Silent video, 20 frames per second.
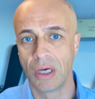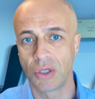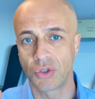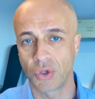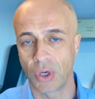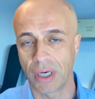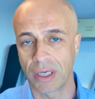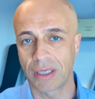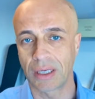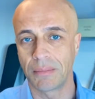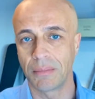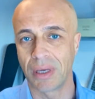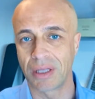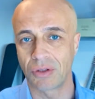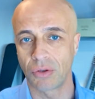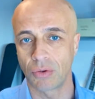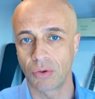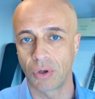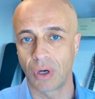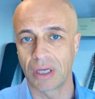cioè che
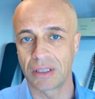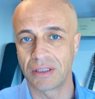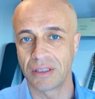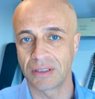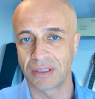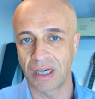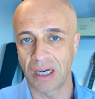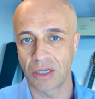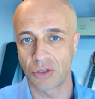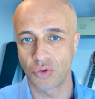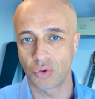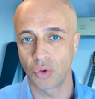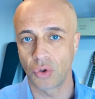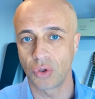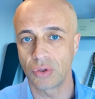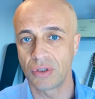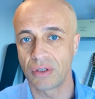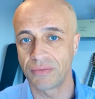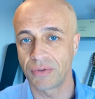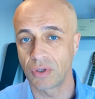mettono a disagio o
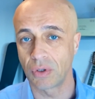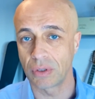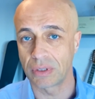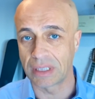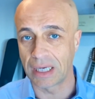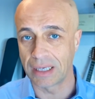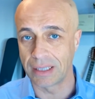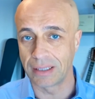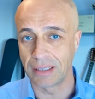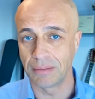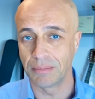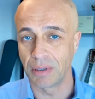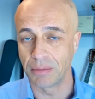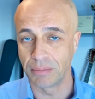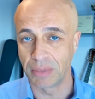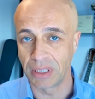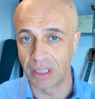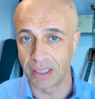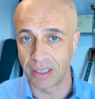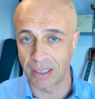in difficoltà i
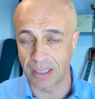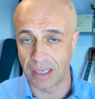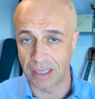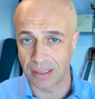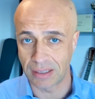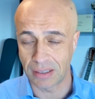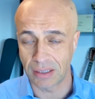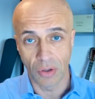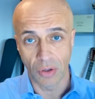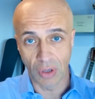bambini e i ragazzi.